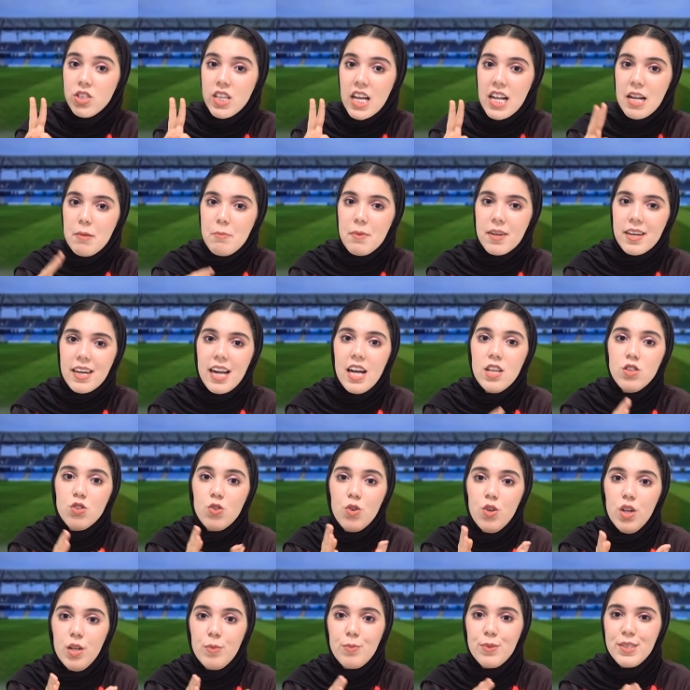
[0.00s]
ديال
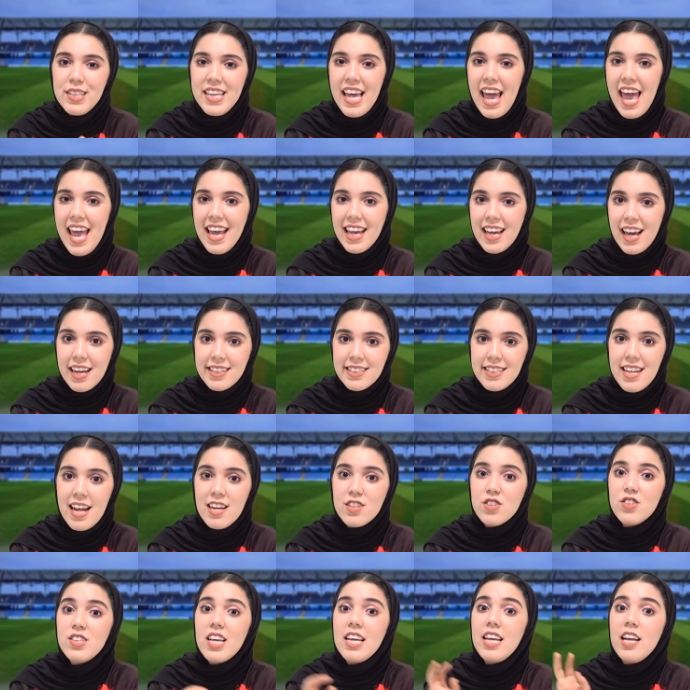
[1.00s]
المرات ولعبوا نهائي كاس
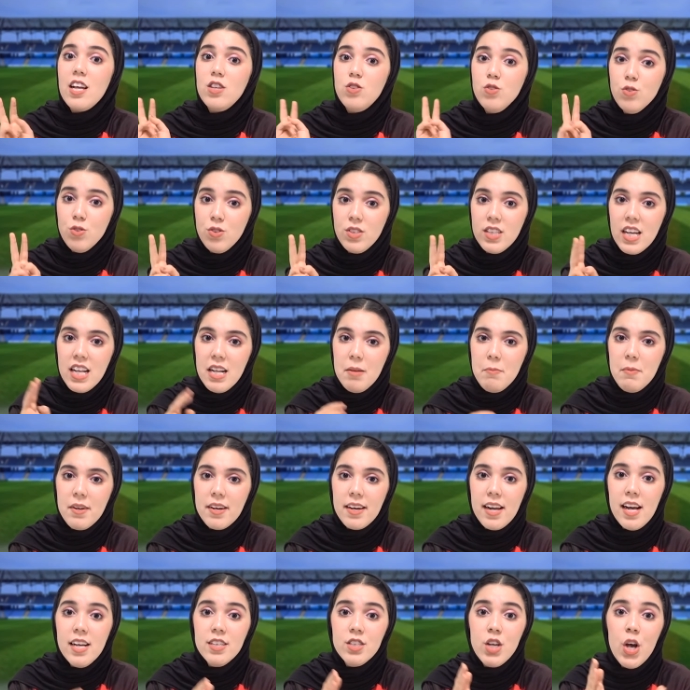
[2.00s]
العرش هي جوج ديال
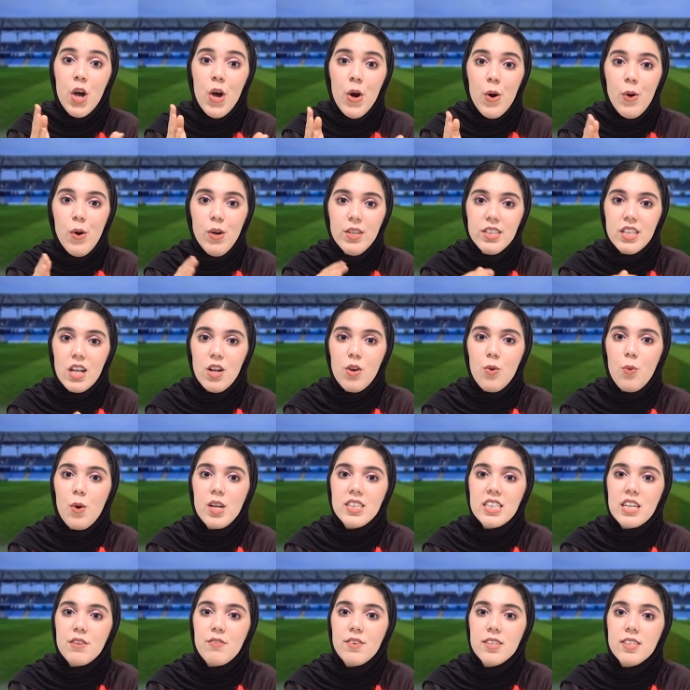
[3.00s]
المرات
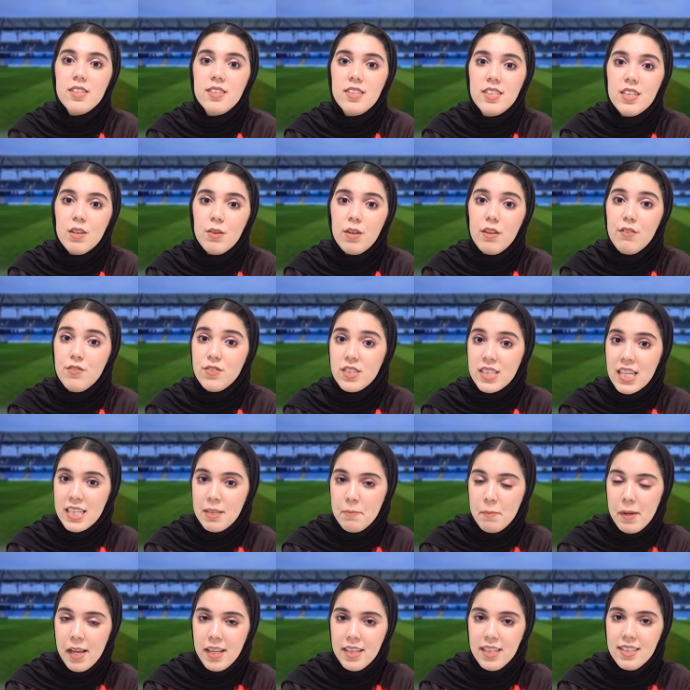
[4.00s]
واحتلوا وصفات الدوري في
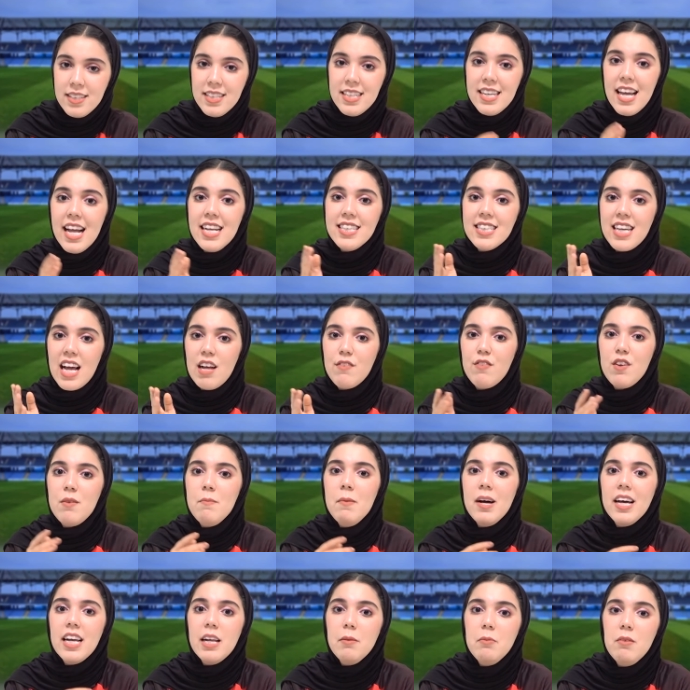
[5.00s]
الثمانينيات خلف
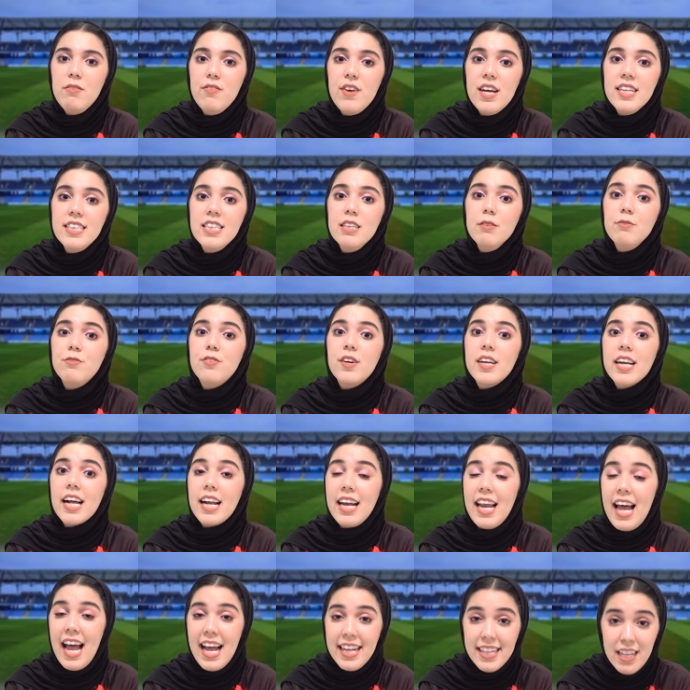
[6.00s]
المغرب الفاسي
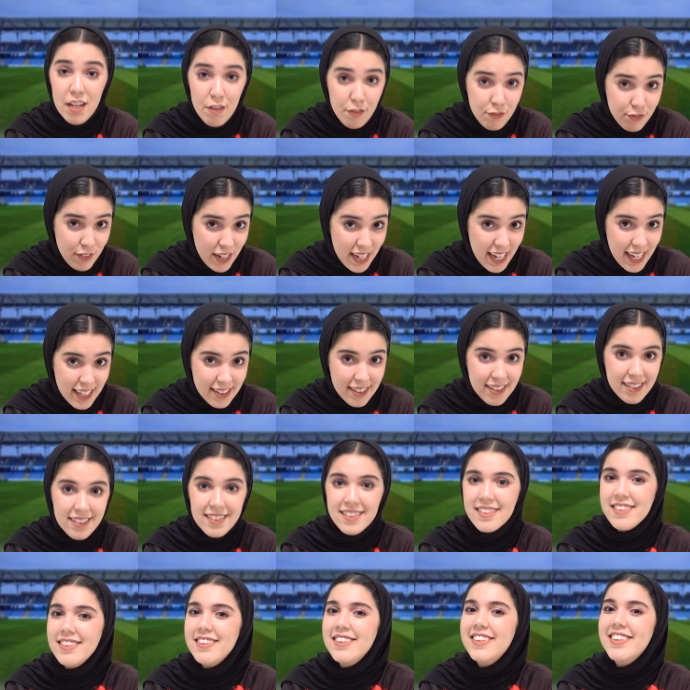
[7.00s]
بفارق الاهداف فقط
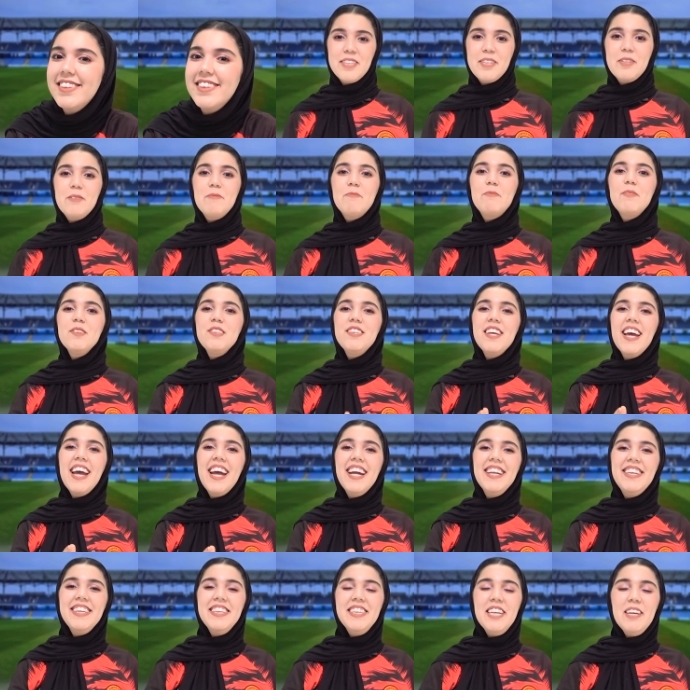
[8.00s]

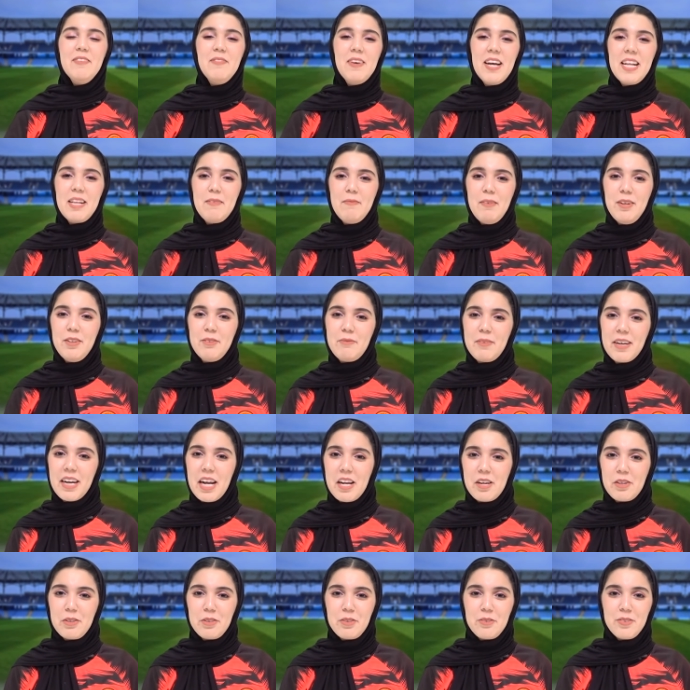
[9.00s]
مشاهدينا بهذه المعلومه
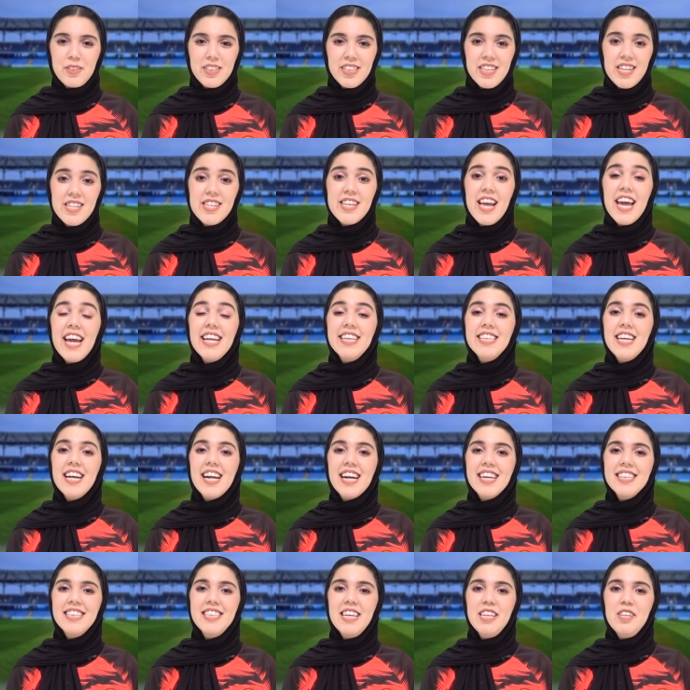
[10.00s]
كنكون وصلنا لنهايه
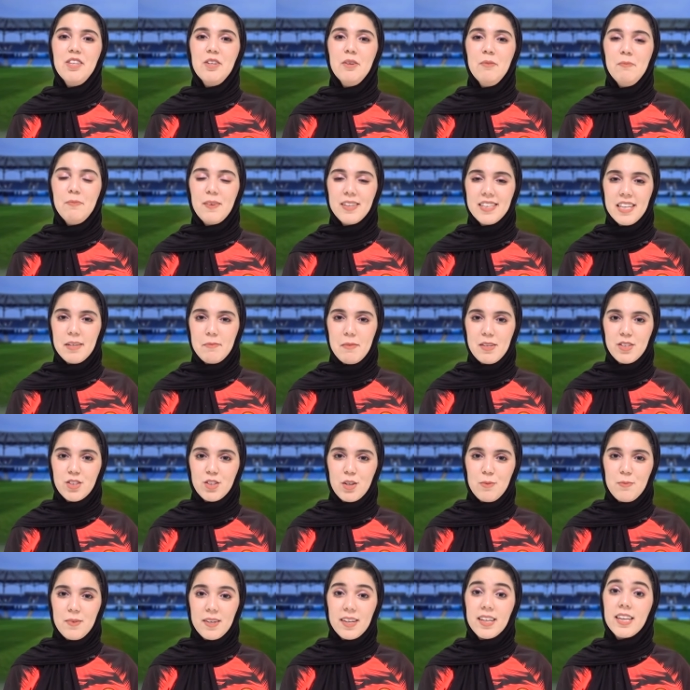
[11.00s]
حلقتنا اليوم
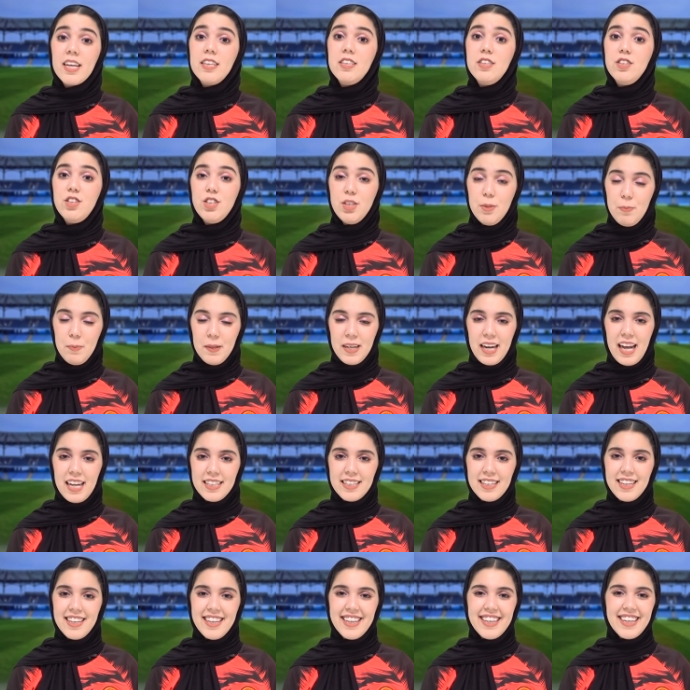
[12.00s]
برنامجكم الرياضي سيبر هاتريك